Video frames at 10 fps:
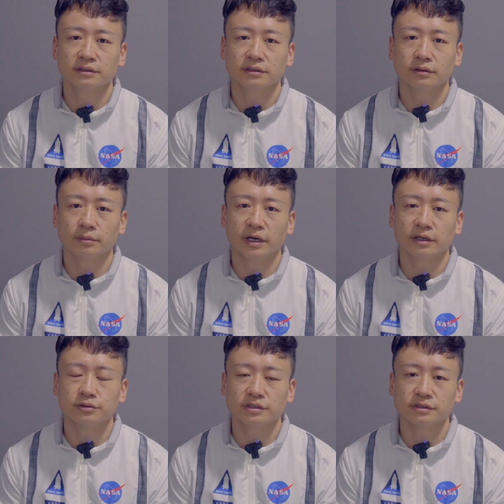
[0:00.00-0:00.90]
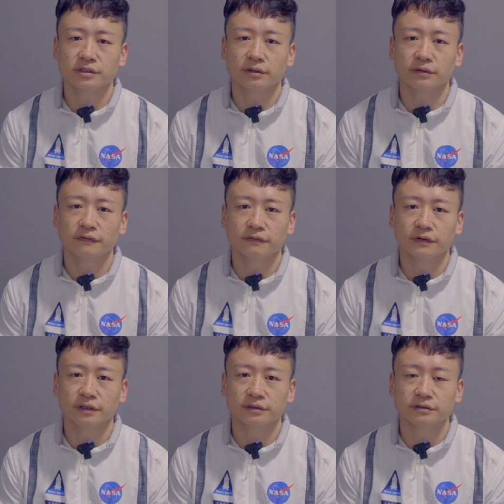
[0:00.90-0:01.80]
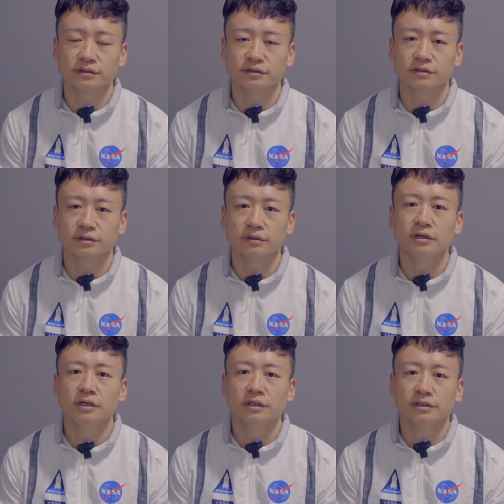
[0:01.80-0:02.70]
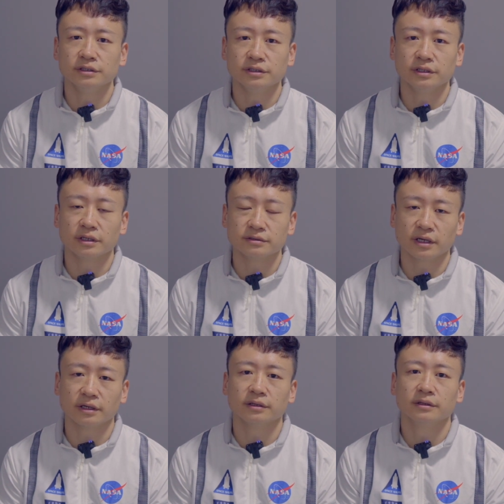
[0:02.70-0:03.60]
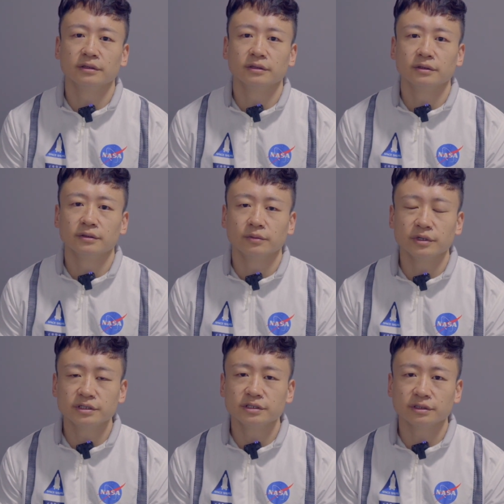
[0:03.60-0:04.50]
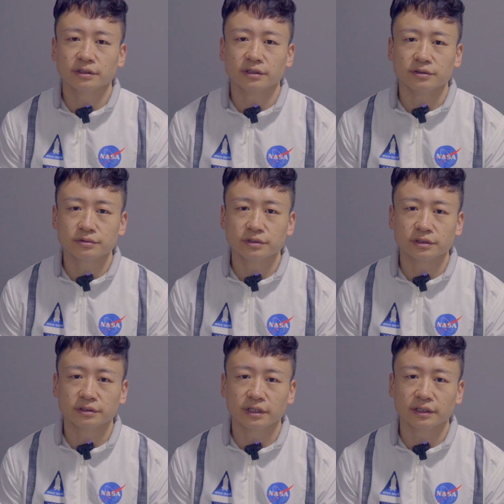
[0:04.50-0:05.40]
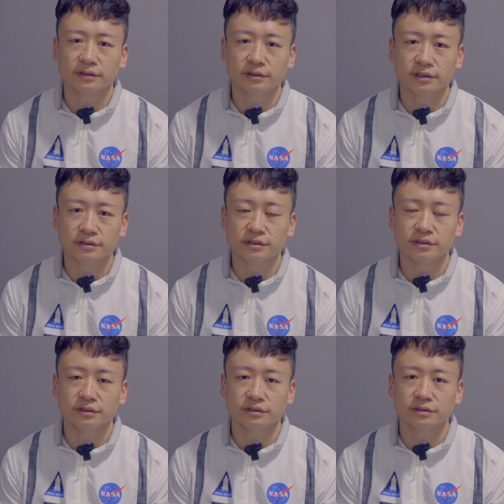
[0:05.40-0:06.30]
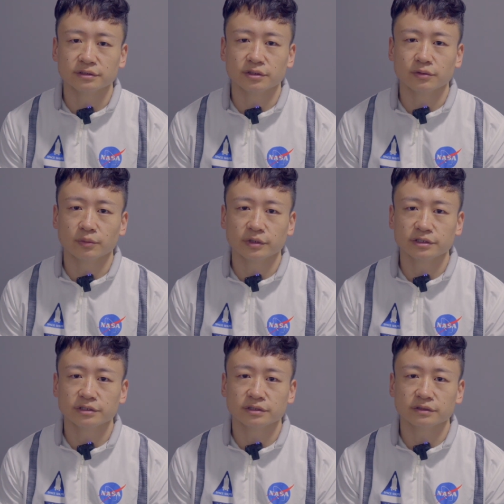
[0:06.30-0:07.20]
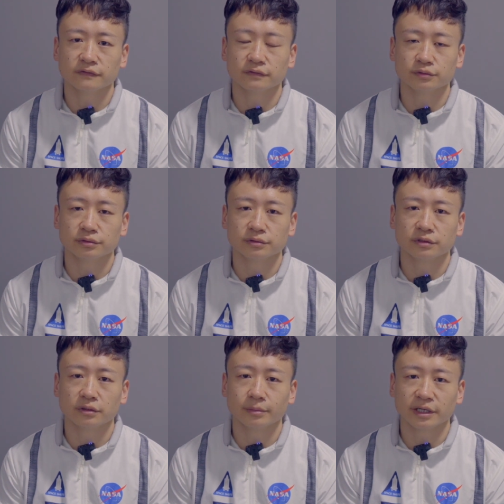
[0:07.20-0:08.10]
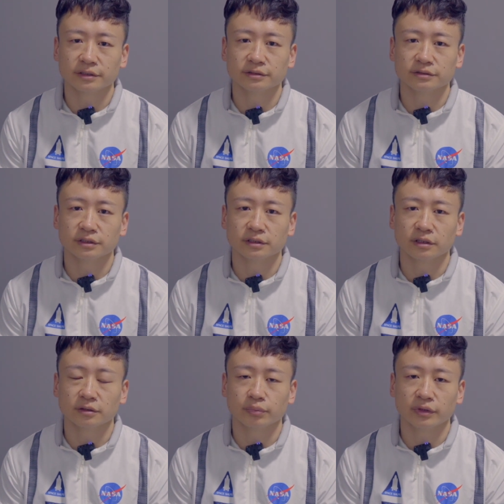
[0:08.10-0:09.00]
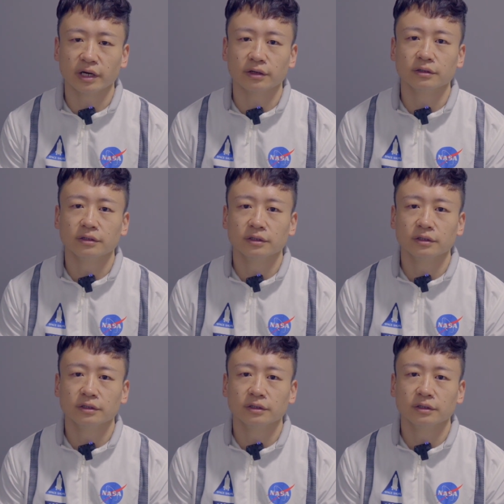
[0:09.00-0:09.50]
购买玄之道的付费课程的时候，一定要在微信的腾讯课堂的链接里直接用微信支付去购买课程，而不要